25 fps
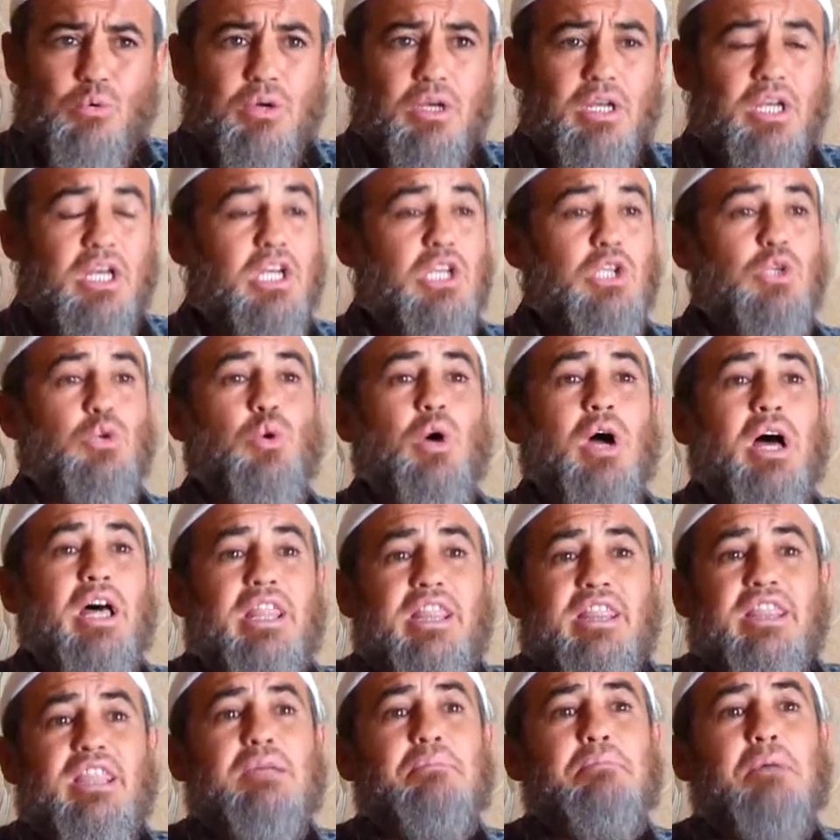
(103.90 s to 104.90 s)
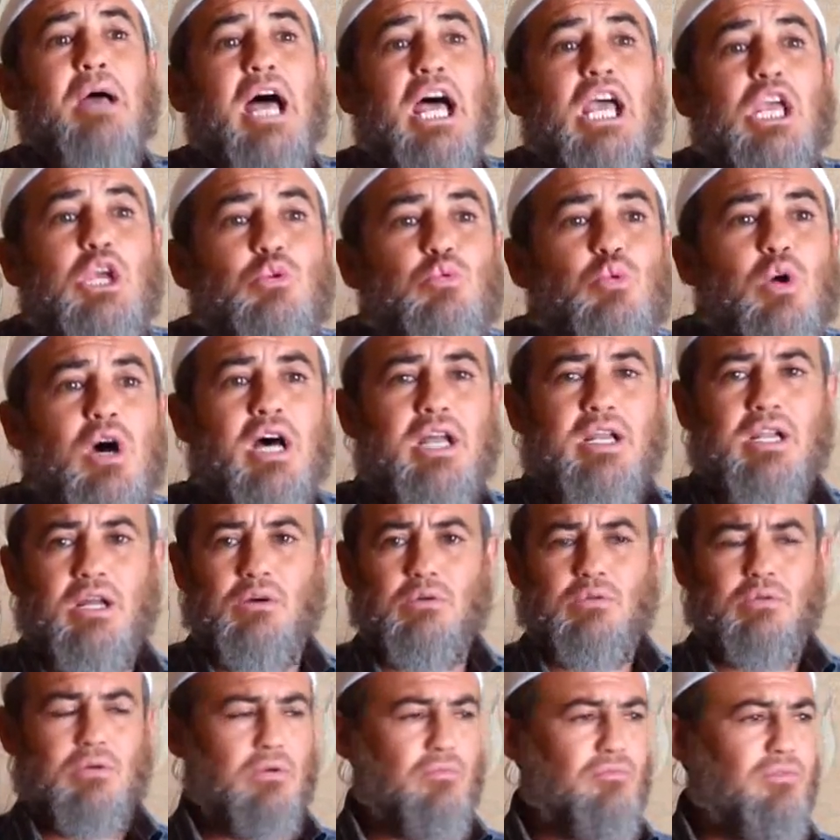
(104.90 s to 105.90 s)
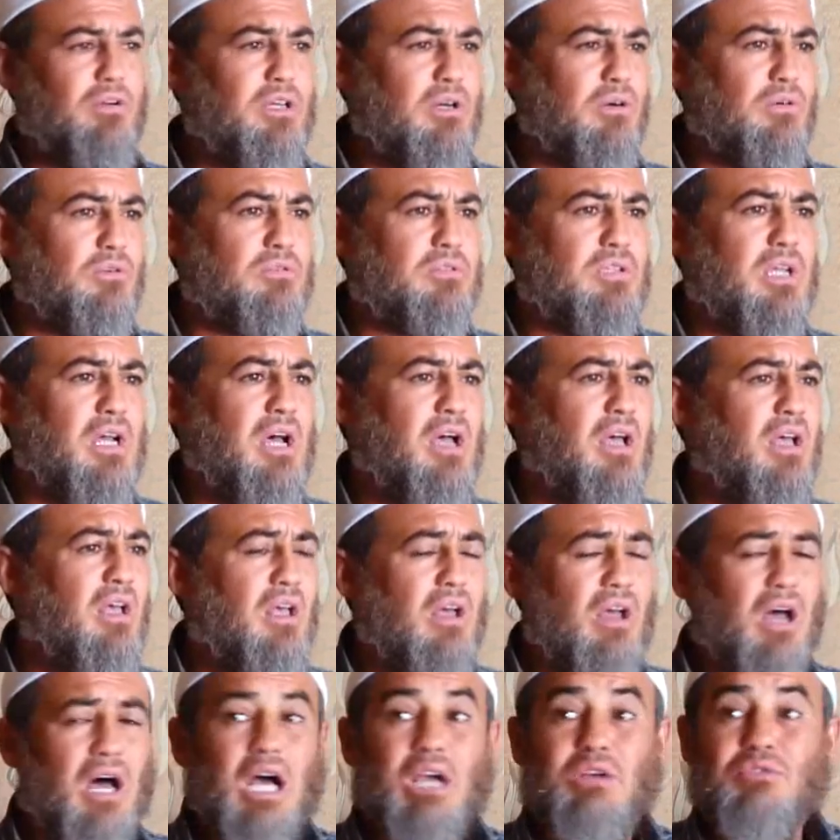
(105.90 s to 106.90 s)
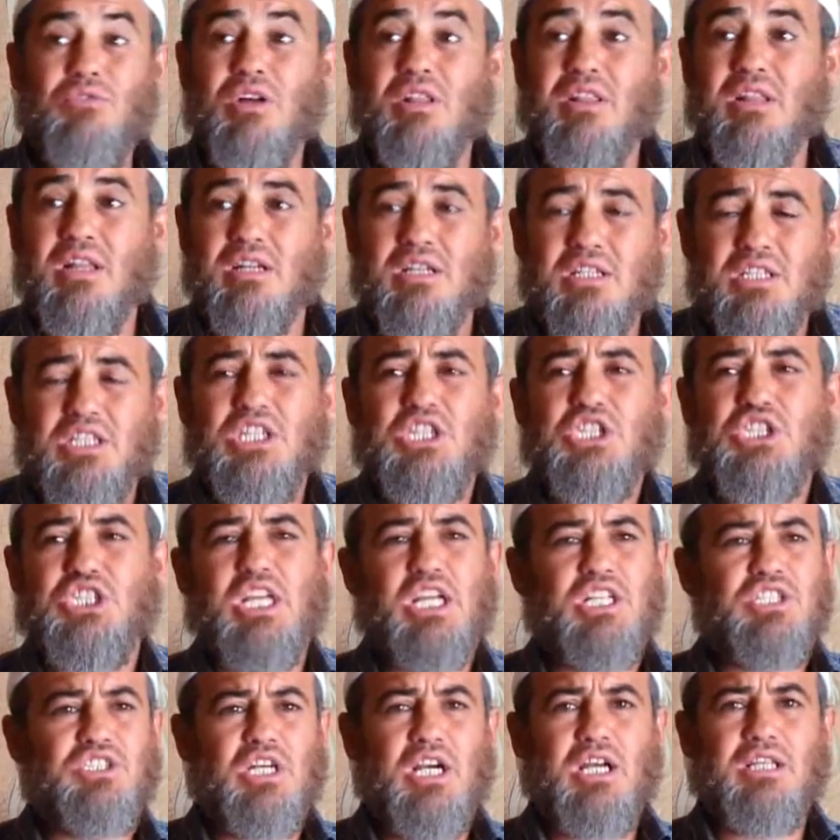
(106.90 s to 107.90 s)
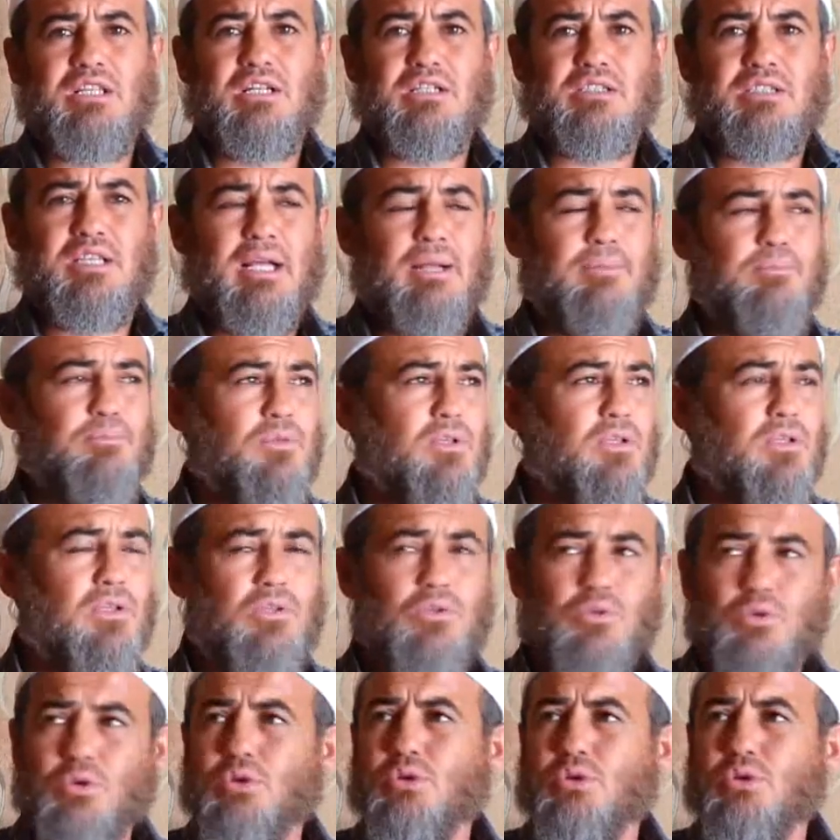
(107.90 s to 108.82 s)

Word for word: ev yuazzib hayvanehu veyahut da hayvanlarını işkence ederse.